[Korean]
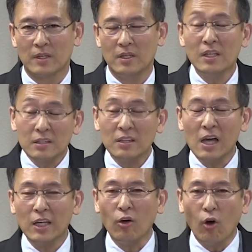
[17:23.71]
이
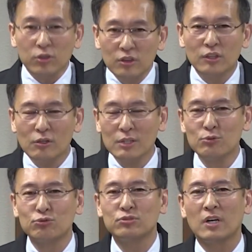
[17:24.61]
땅에 어떠한
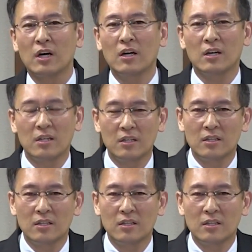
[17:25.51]
누구가